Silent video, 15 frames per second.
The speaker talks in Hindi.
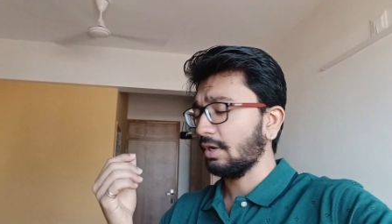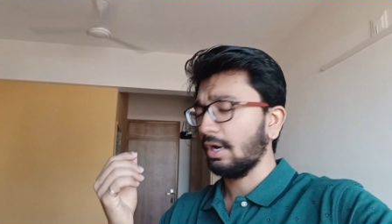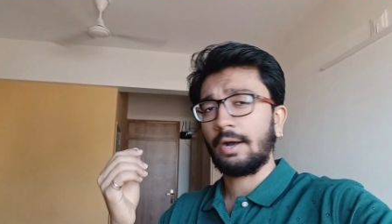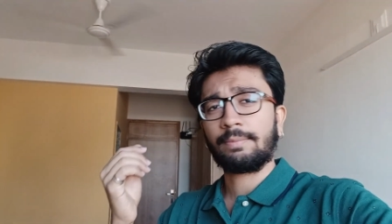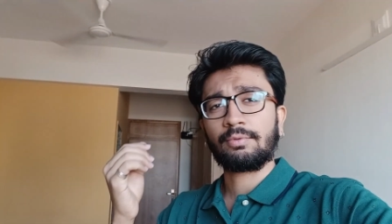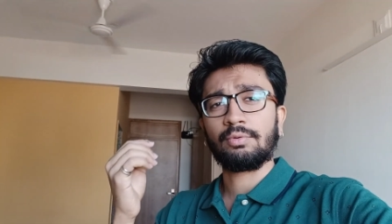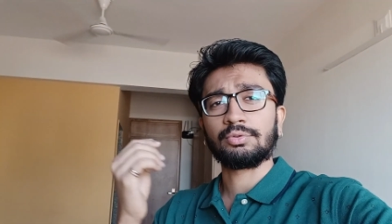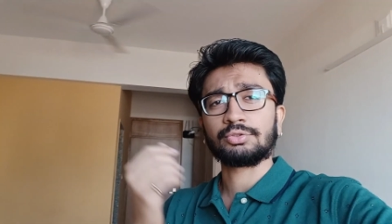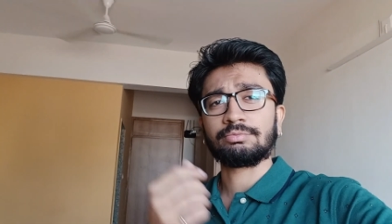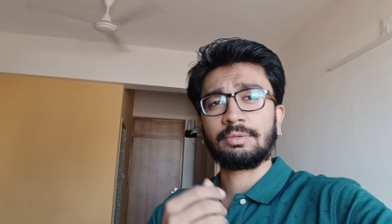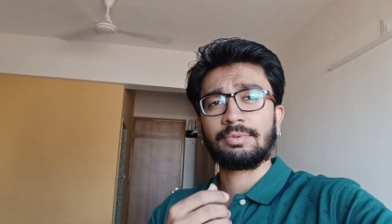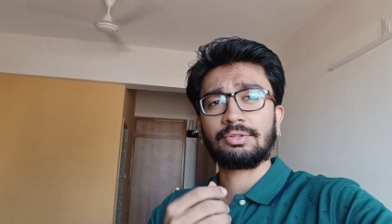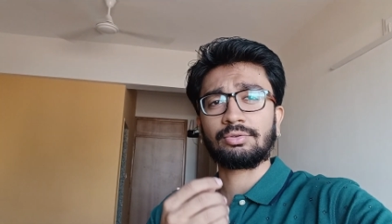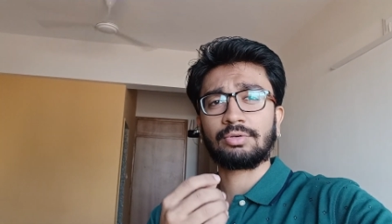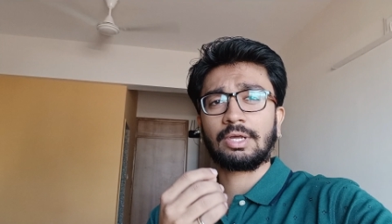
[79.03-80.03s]
आपको उसमें
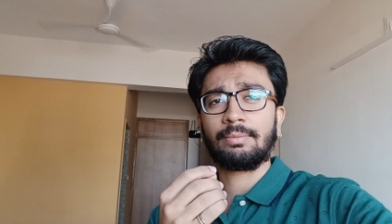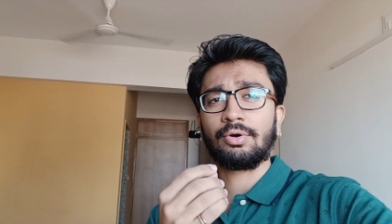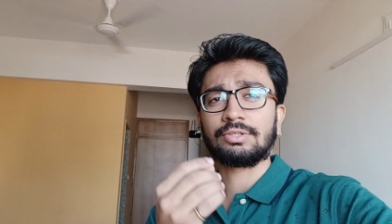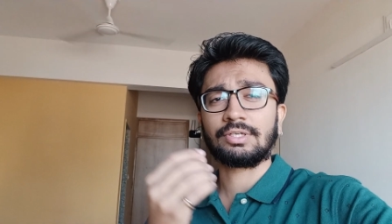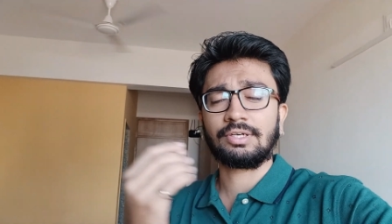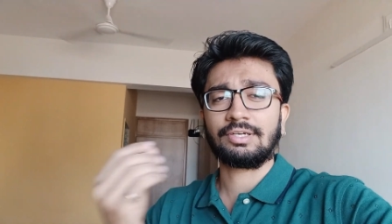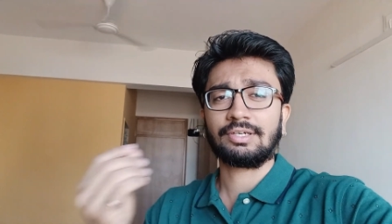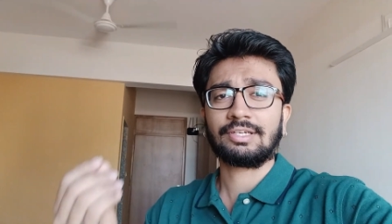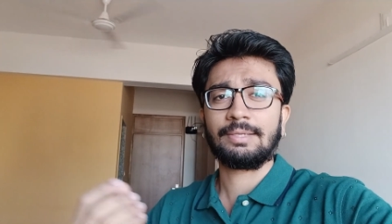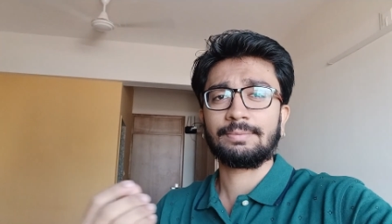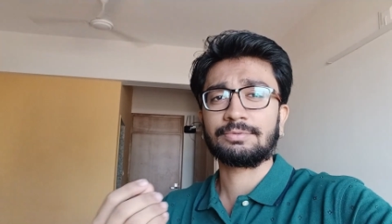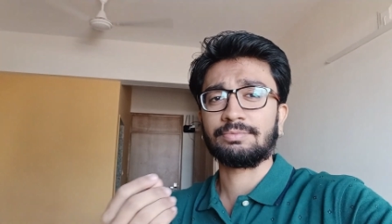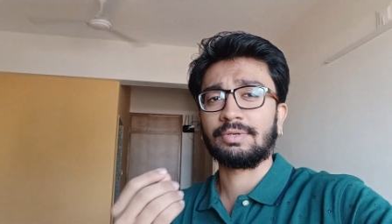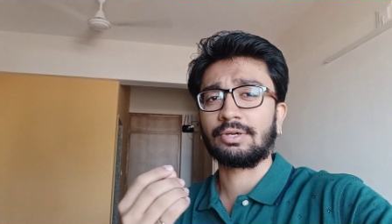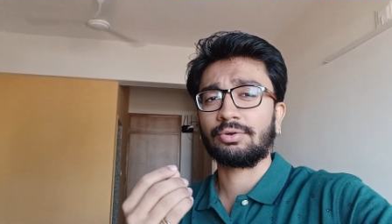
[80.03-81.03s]
भी थोड़ा बहुत अगर
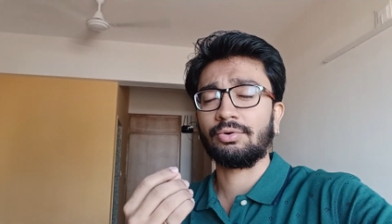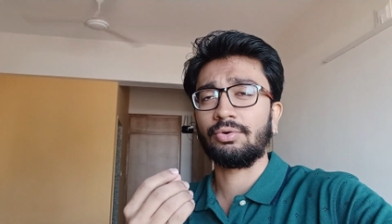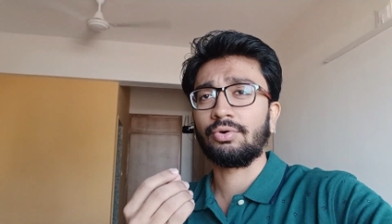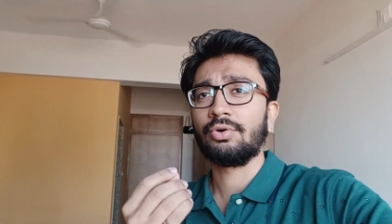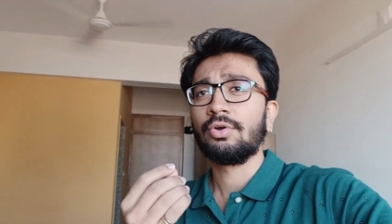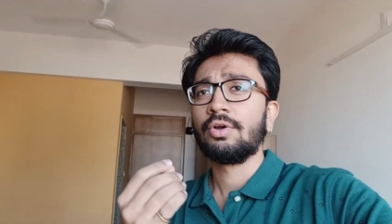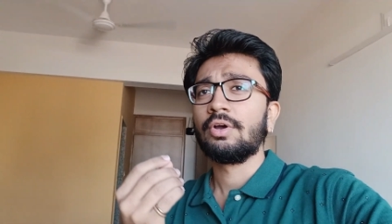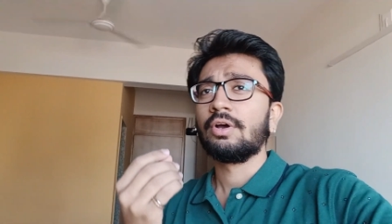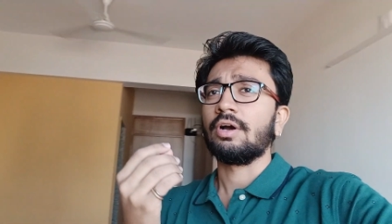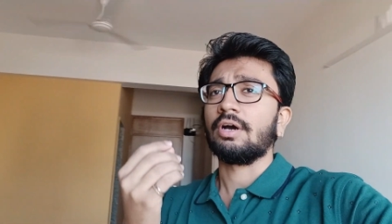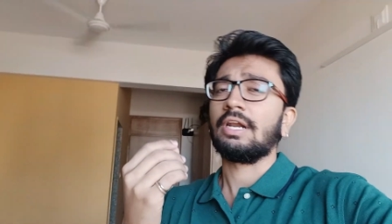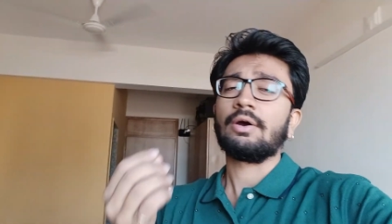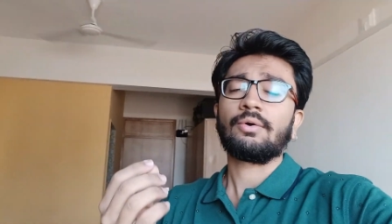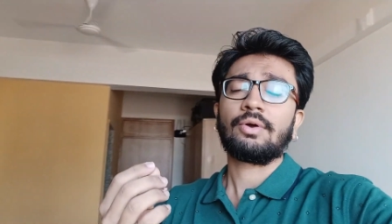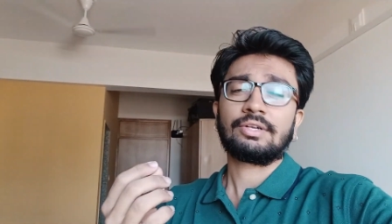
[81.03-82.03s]
क्लिप्स मेरे को
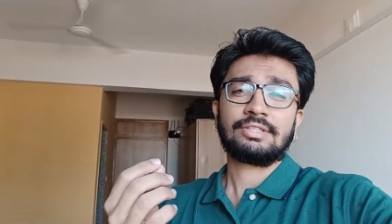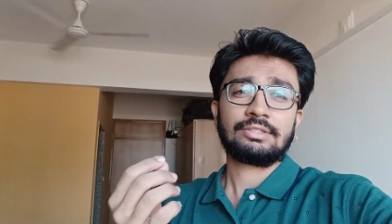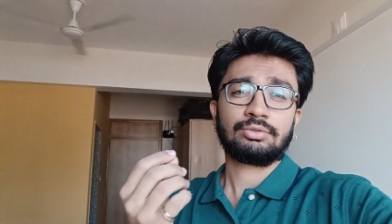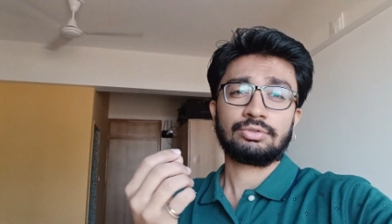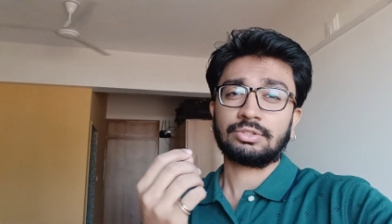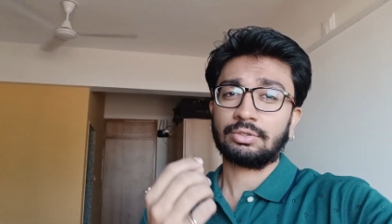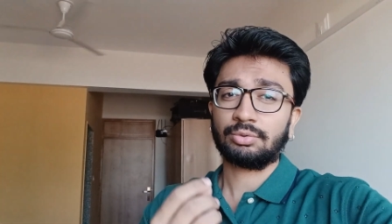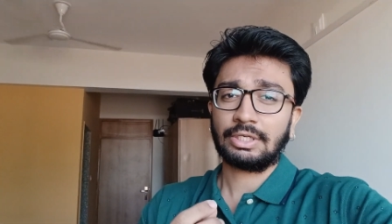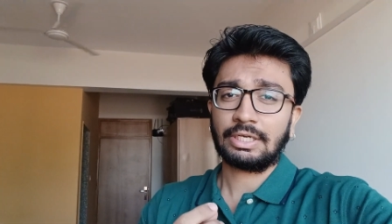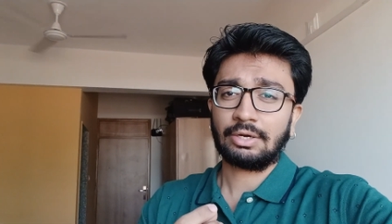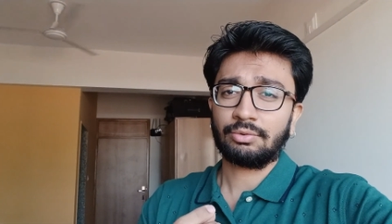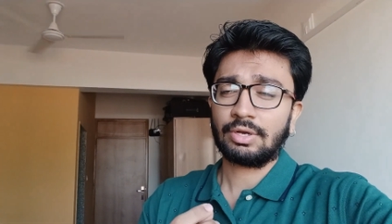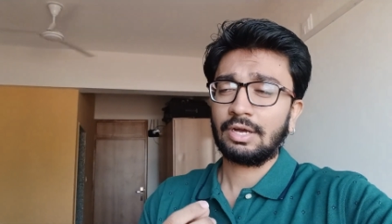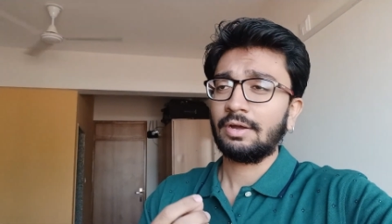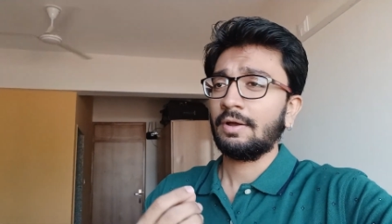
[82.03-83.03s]
अलाउ करते तो ज़रूर
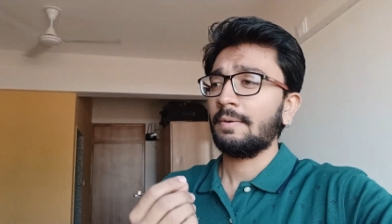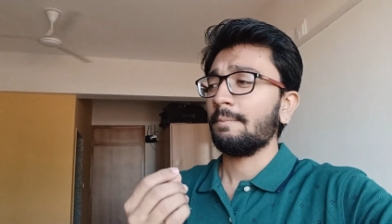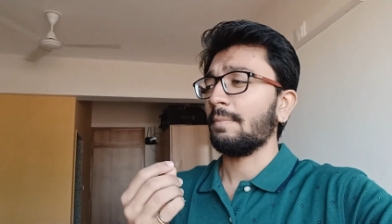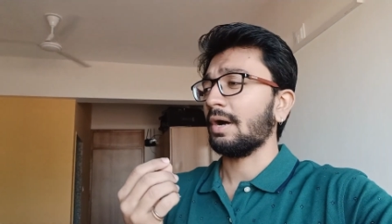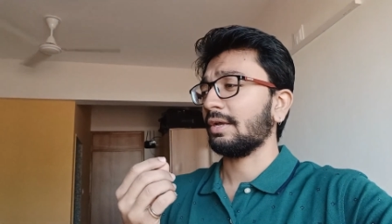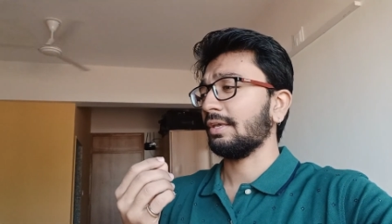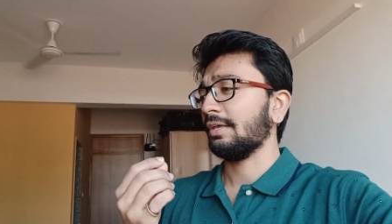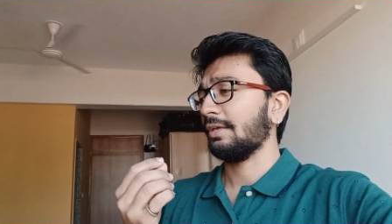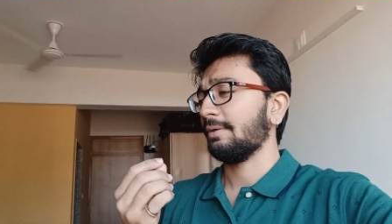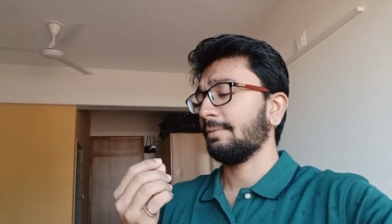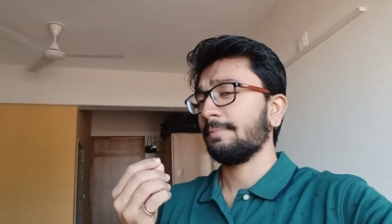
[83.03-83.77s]
दिखाऊंगा बाकी